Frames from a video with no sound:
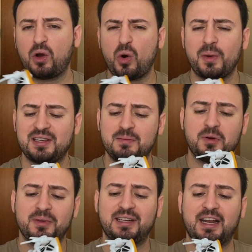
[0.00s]
Kobe
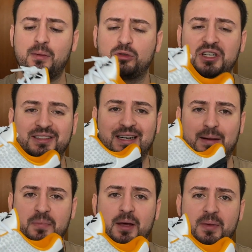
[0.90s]
simplemente quería mostrarte
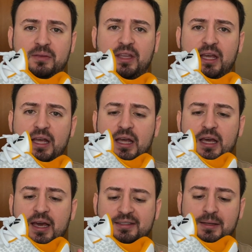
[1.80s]
rápidamente
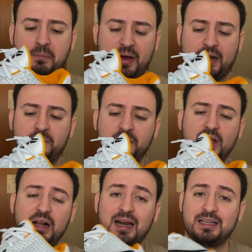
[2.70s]
este par.
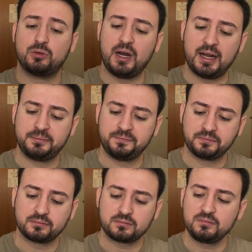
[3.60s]
La suela,
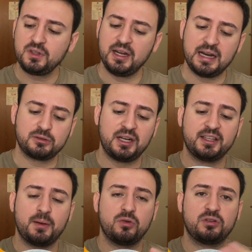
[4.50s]
en la suela
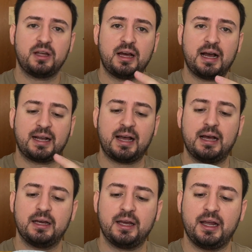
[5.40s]
tenemos
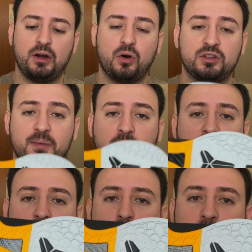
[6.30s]
acá el logotipo
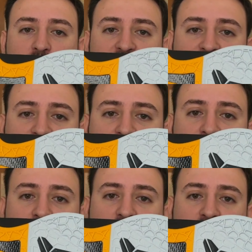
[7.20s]
de Kobe Bryant
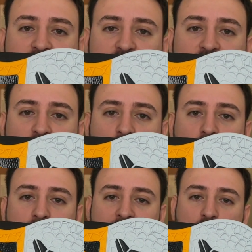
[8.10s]
este, en
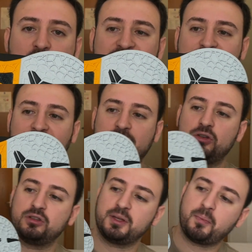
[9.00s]
color blanco con esta
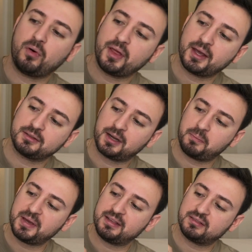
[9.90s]
tracción tipo de
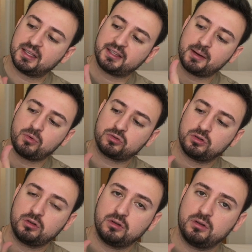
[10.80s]
serpiente, tenemos
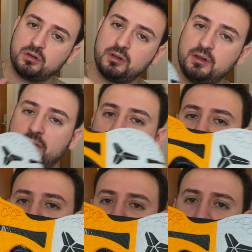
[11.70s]

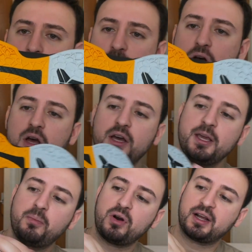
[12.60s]
fibra de carbono
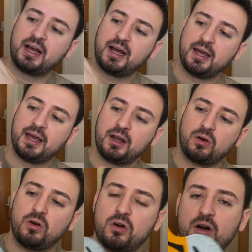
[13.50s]
y por acá en
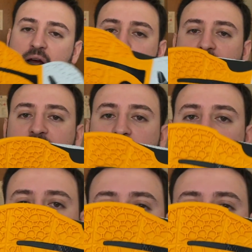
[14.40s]
color amarillo